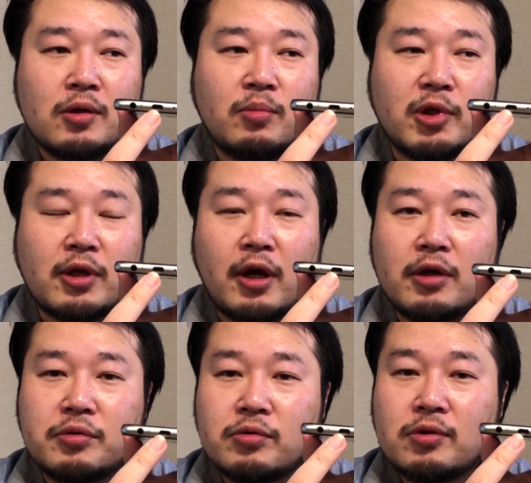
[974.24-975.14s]
まあ
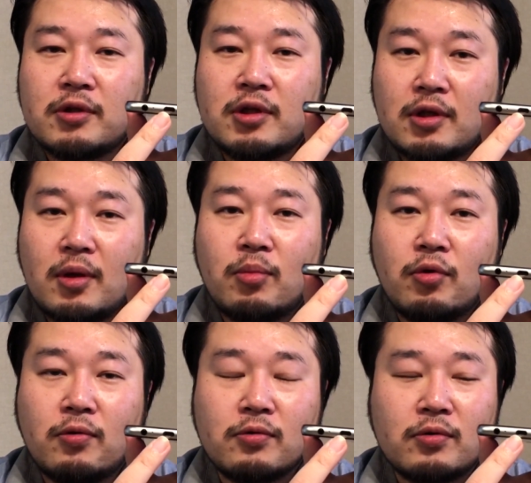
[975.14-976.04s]
大量にね
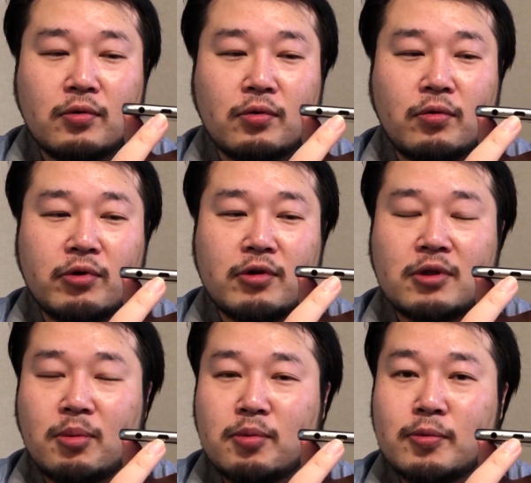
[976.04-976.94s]
もうこの
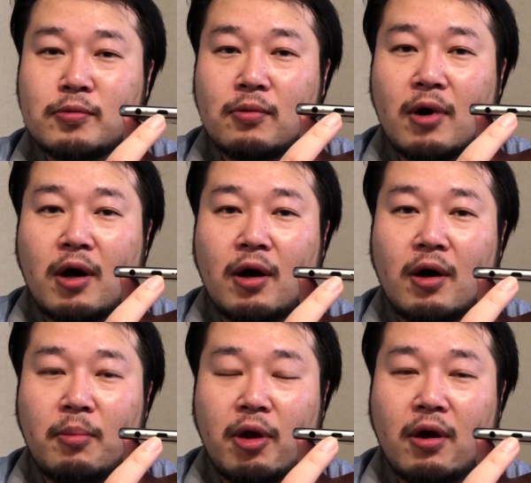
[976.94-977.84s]
コネクタ部分
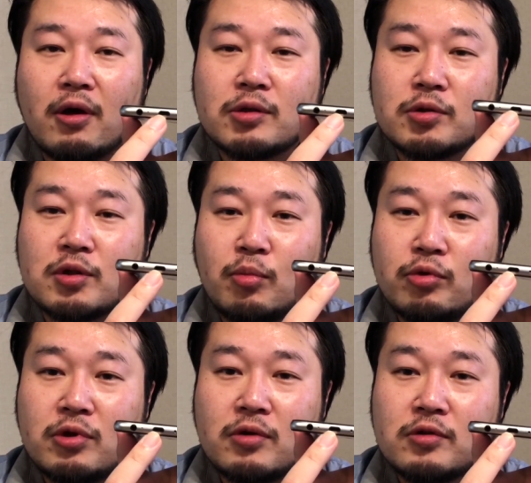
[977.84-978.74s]
はメーカーとして持っ
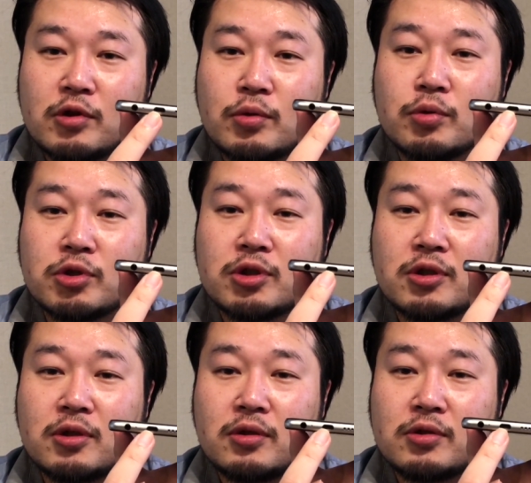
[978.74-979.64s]
てるでしょう
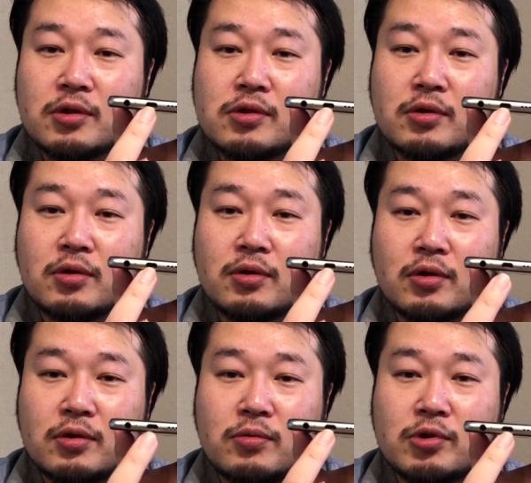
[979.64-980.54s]
し全然
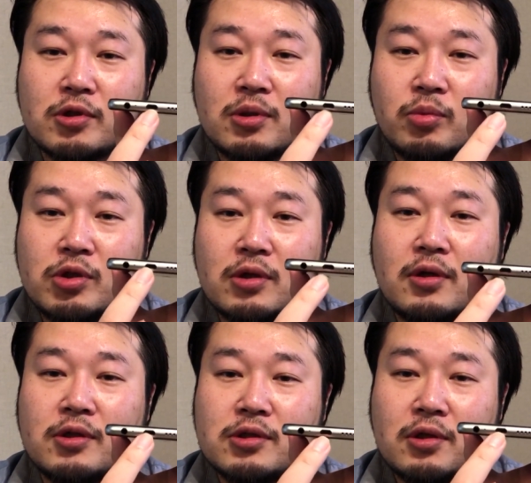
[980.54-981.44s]
やってくれちゃってもいいんじゃな
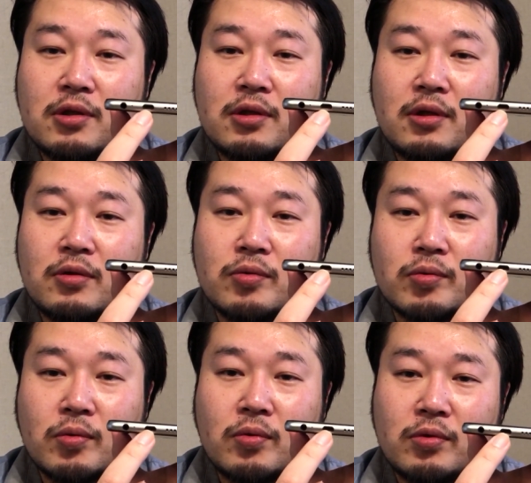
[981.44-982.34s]
いですかっていう
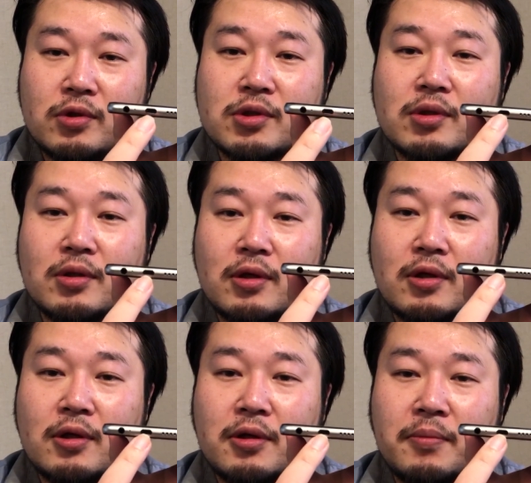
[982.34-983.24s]
ところですか
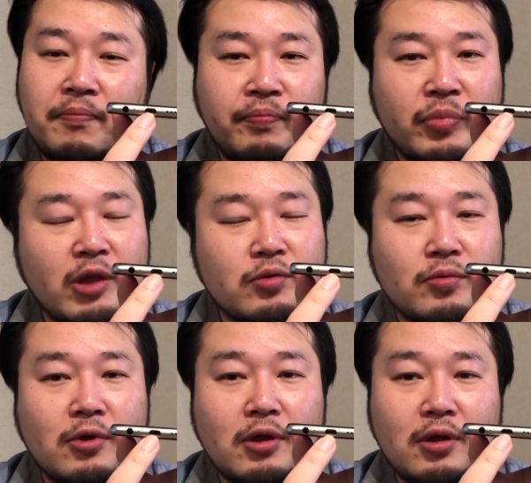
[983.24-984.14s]
ねそ
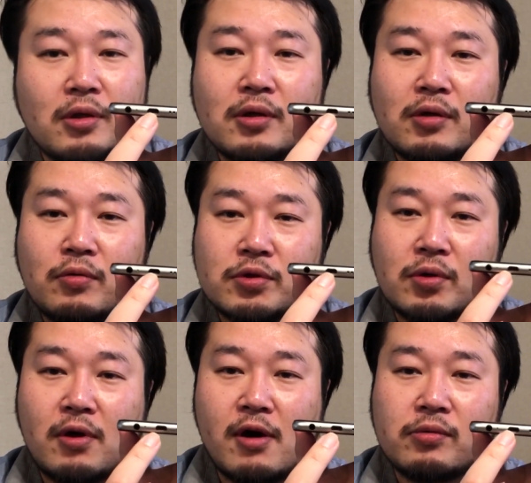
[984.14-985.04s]
んなに
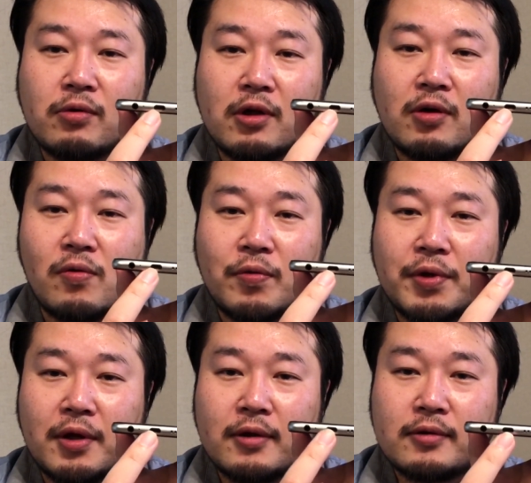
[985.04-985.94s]
コスト変わるのかなここ
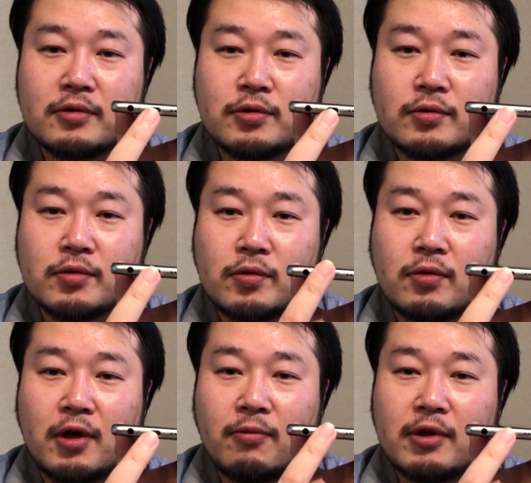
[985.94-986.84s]
でちょっとそ
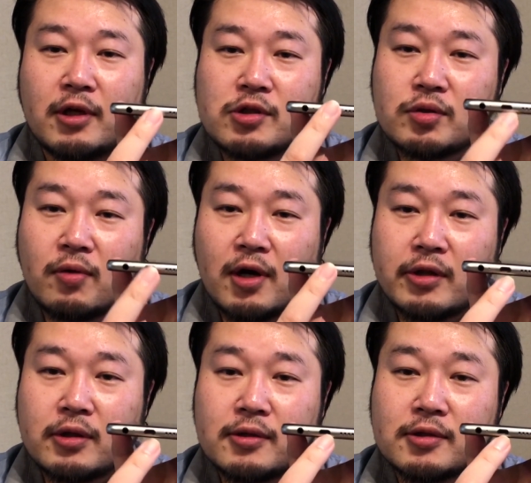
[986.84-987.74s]
こら辺は内情わか
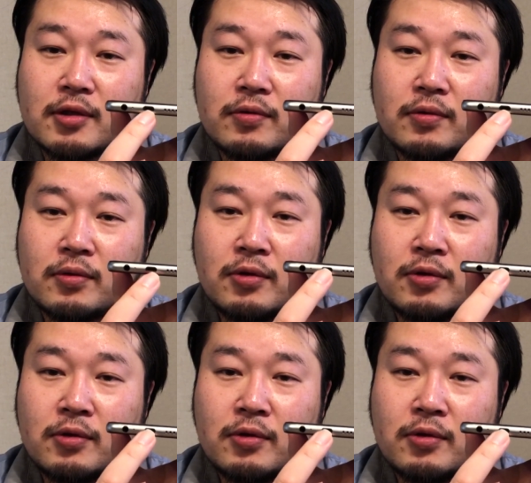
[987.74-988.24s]
んないですけど。